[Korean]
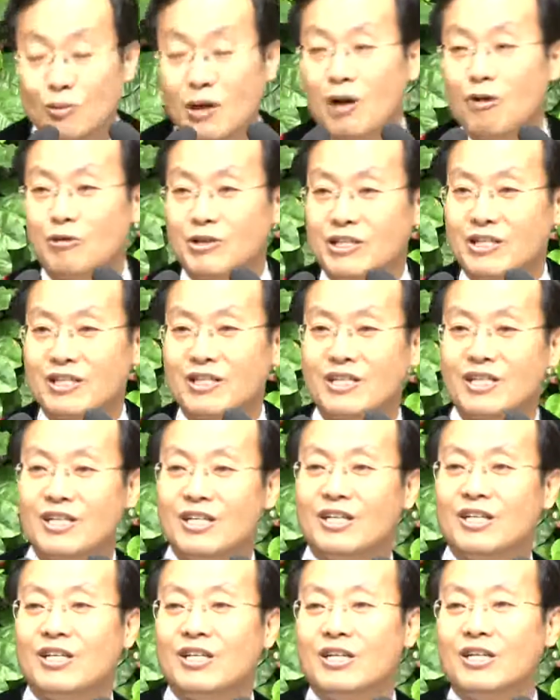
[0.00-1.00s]
이 감사의
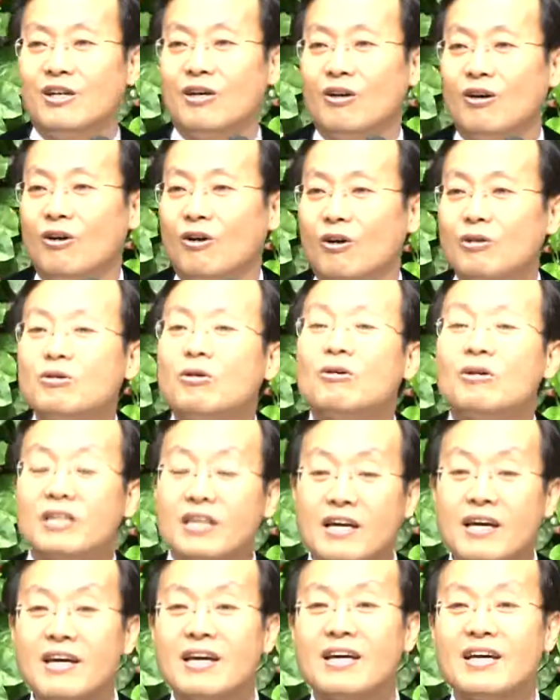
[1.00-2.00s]
사람이었던
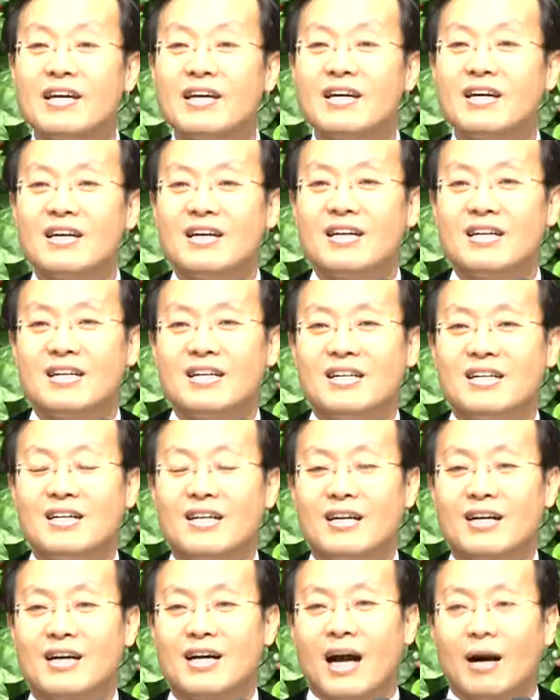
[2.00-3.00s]
사도 바울이
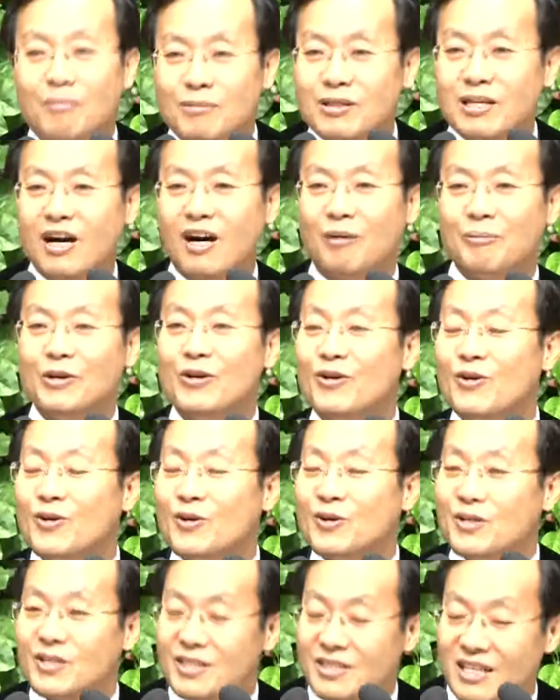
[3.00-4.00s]

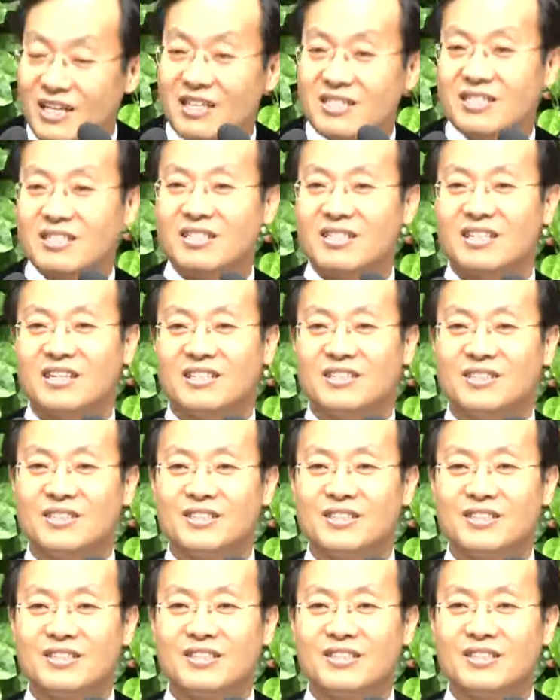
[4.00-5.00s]
어떻게
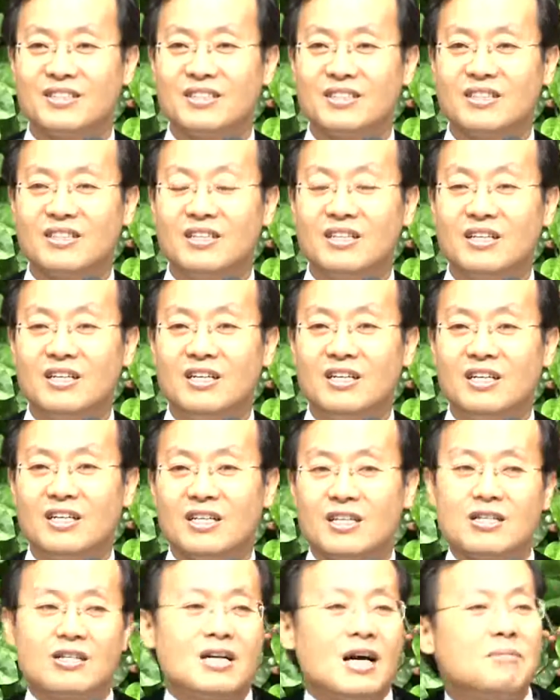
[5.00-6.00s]
감사하며
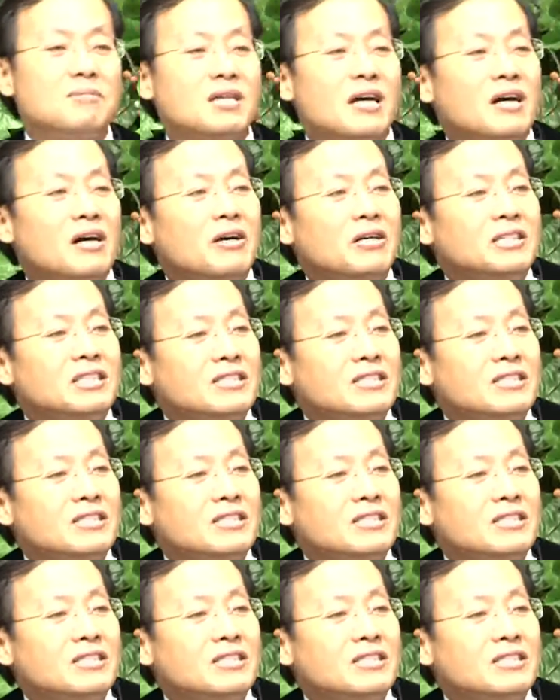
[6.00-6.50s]
살았을까?